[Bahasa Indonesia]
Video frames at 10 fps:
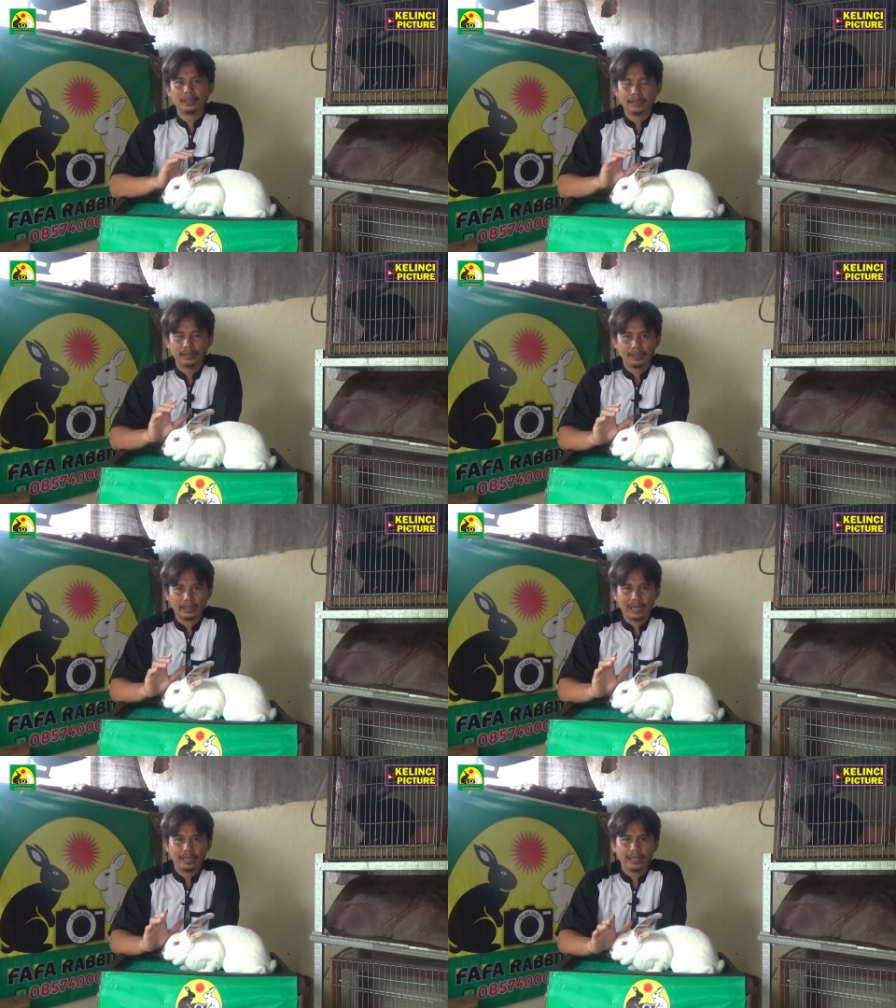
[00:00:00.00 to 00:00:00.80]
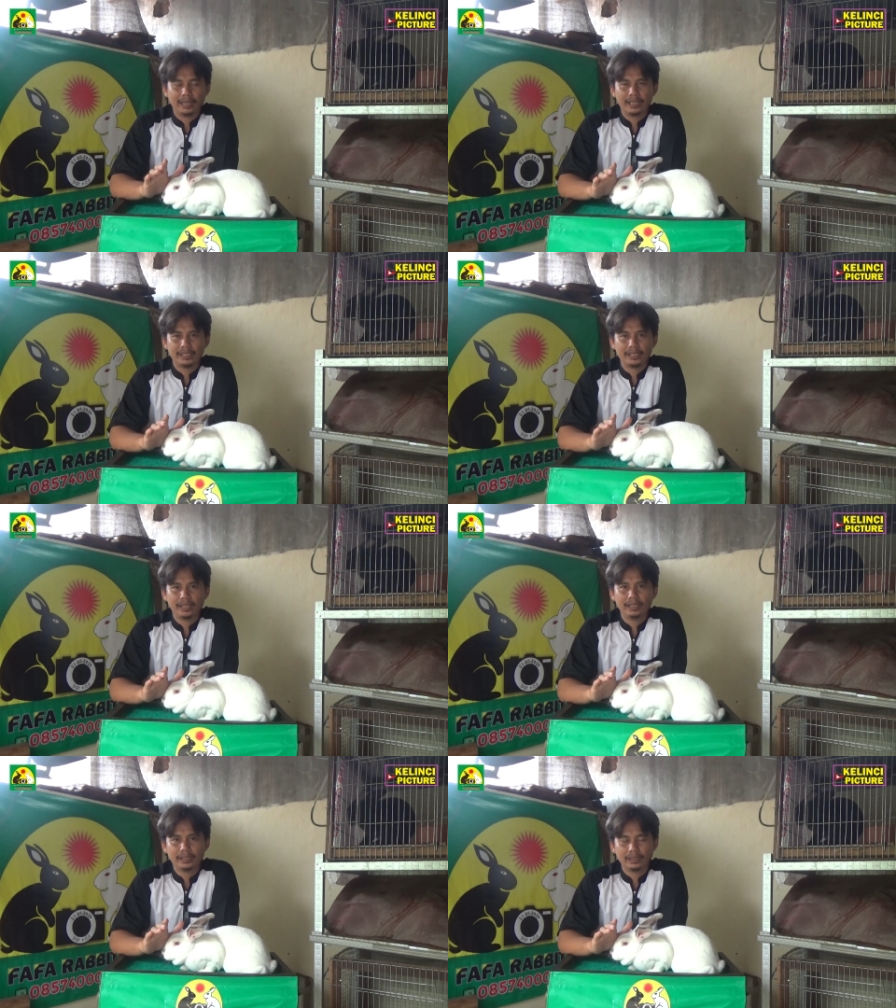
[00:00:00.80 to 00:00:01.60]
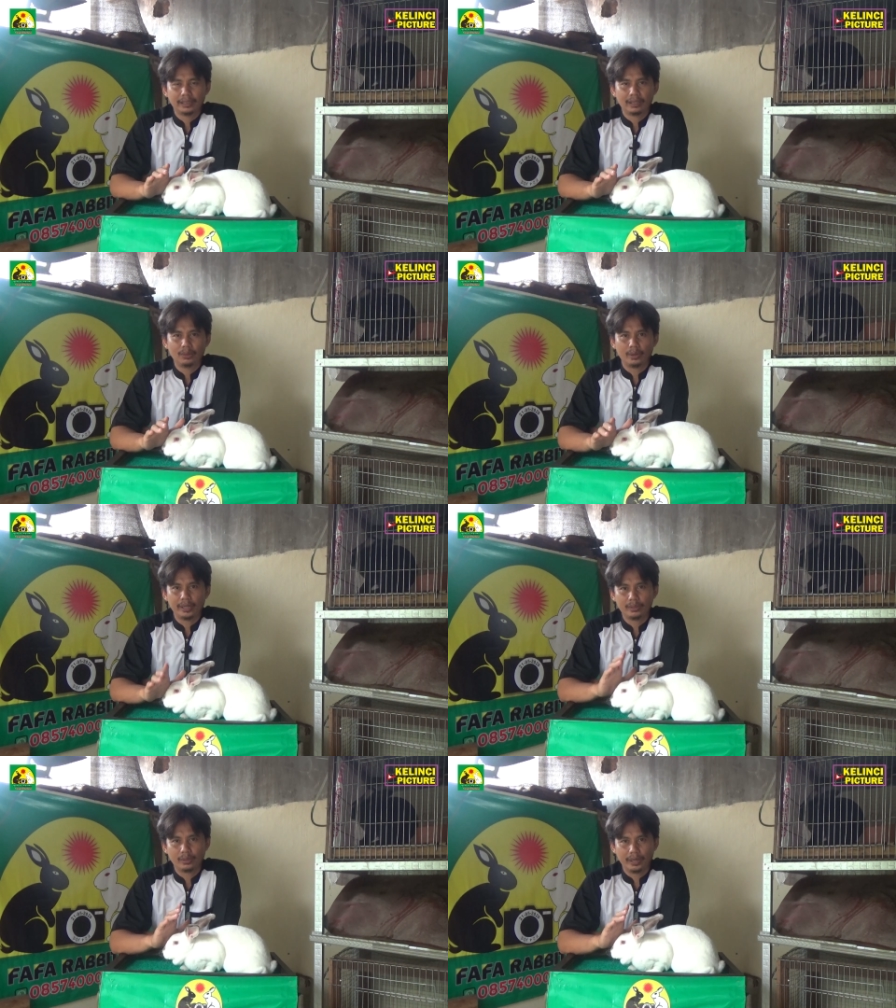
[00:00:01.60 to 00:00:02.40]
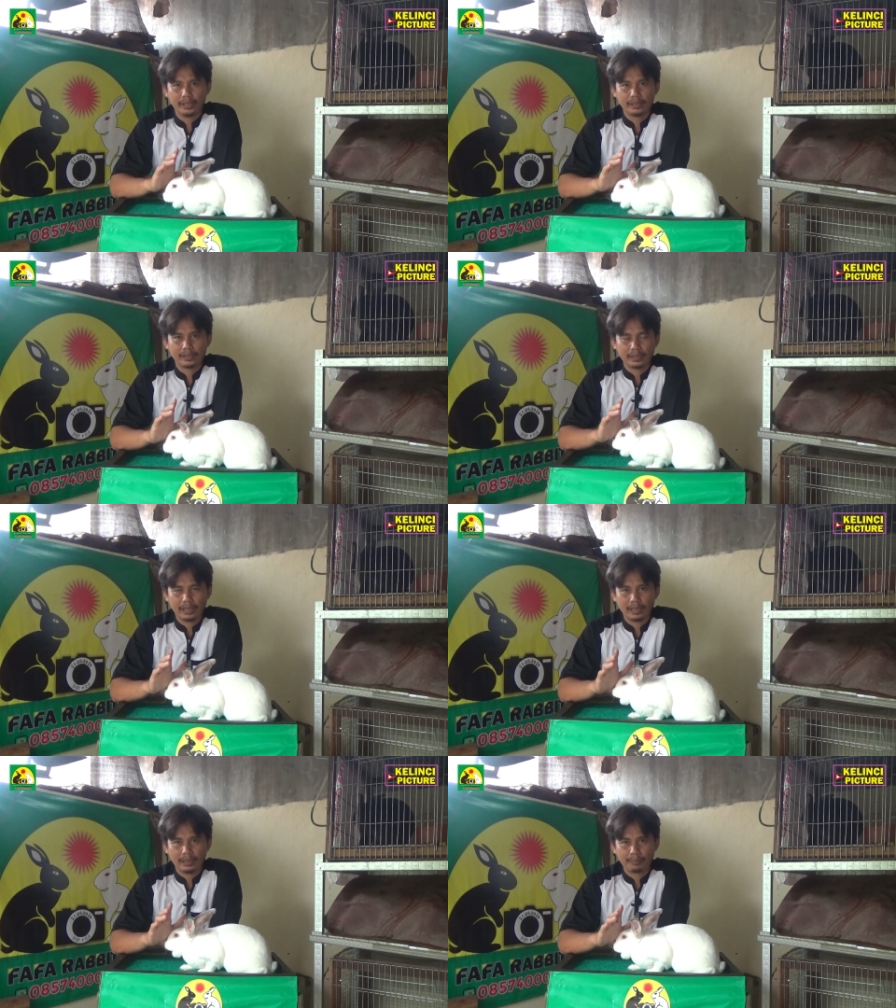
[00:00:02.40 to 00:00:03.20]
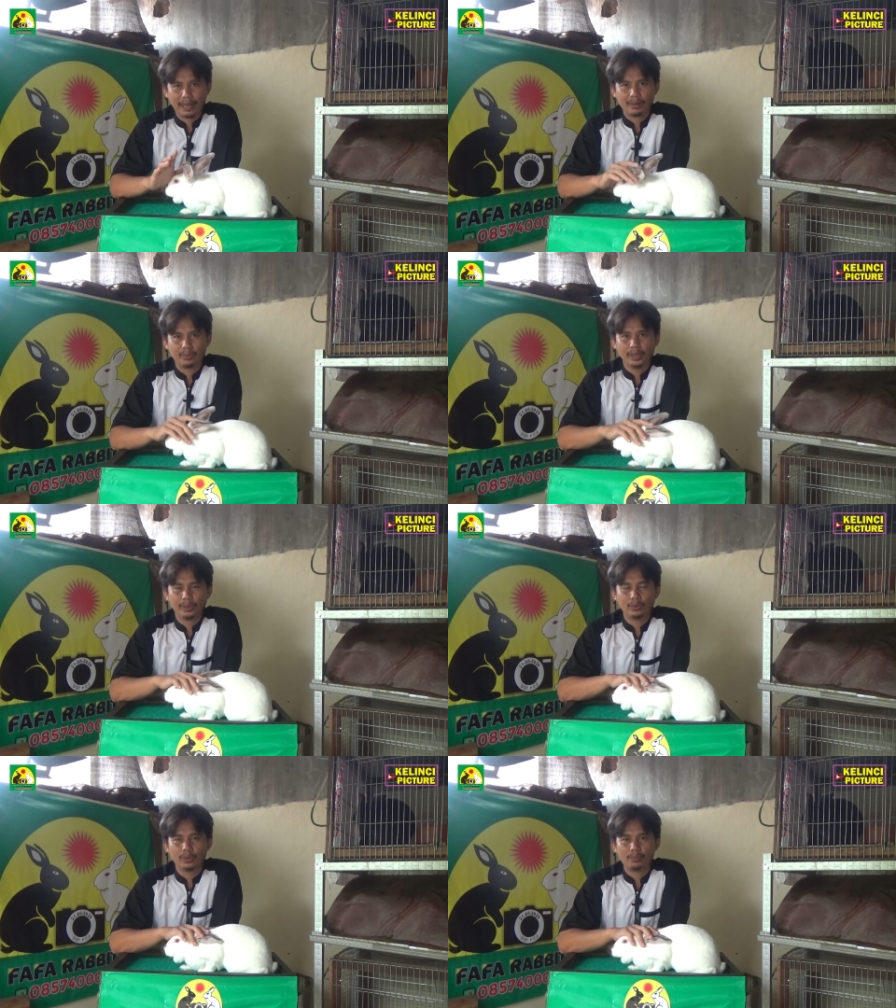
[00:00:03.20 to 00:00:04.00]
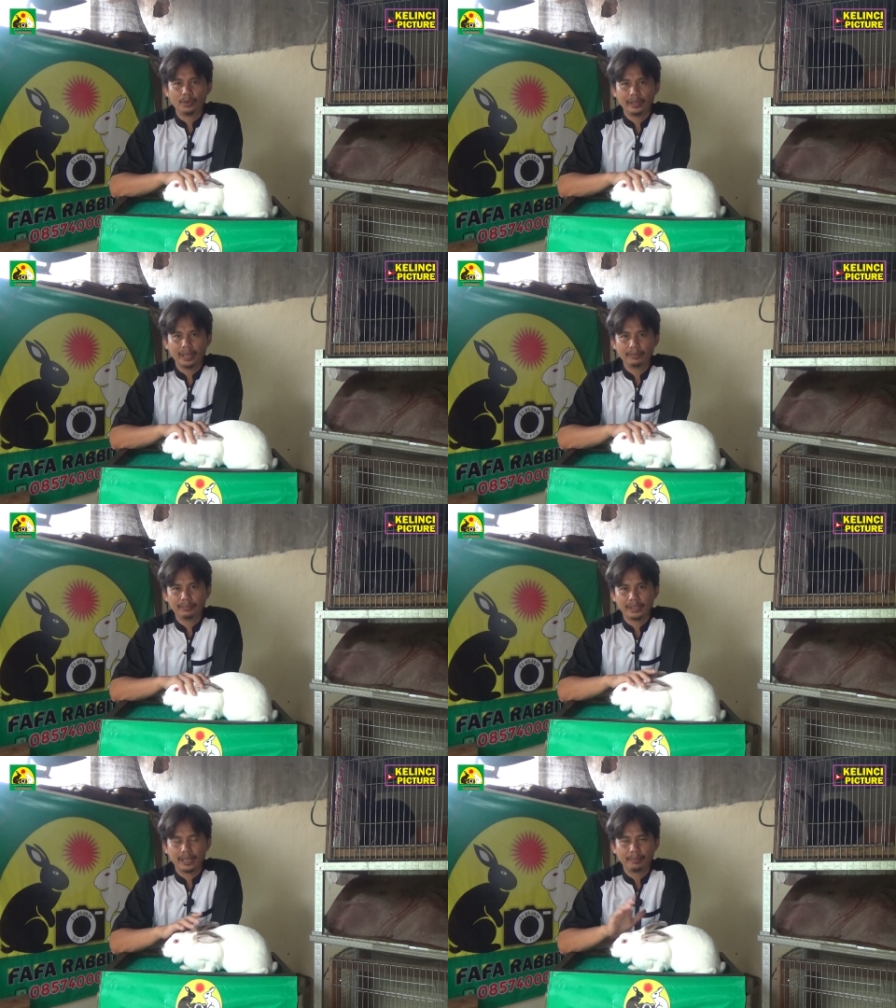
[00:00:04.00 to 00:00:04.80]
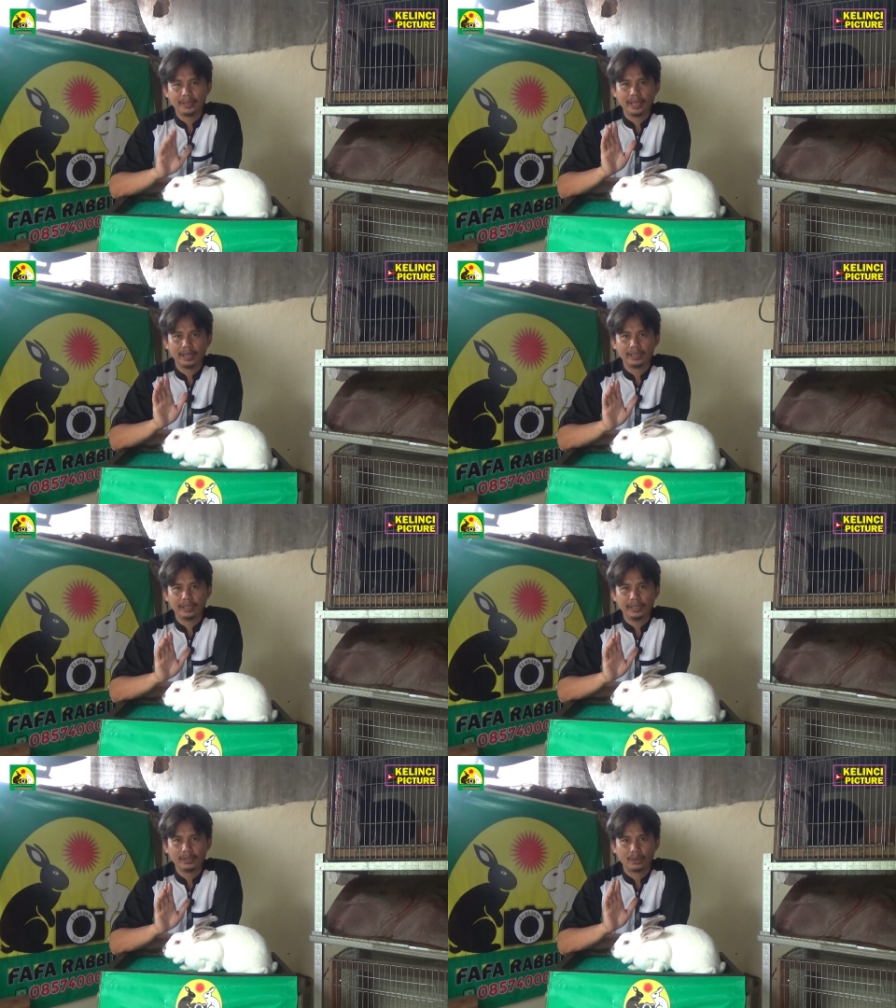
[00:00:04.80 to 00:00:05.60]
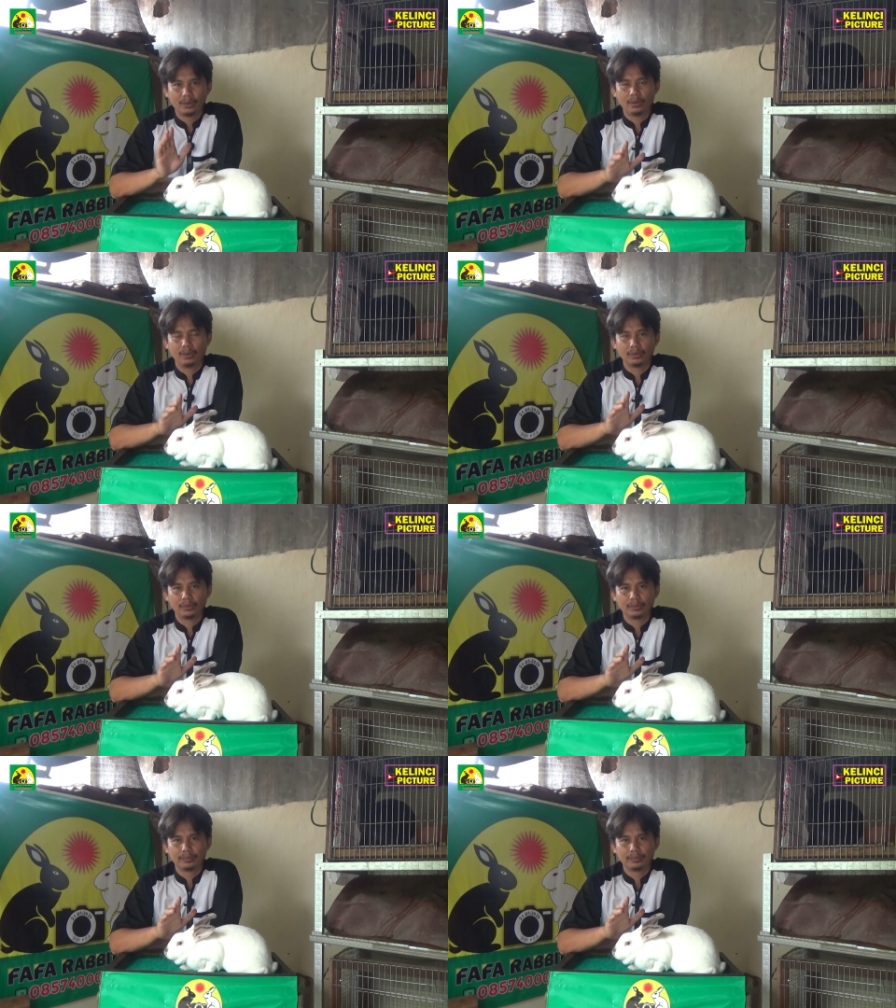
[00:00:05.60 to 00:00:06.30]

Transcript: e, kaki kelinci tergores-gores paku itu kemudian bisa menjadi sorhok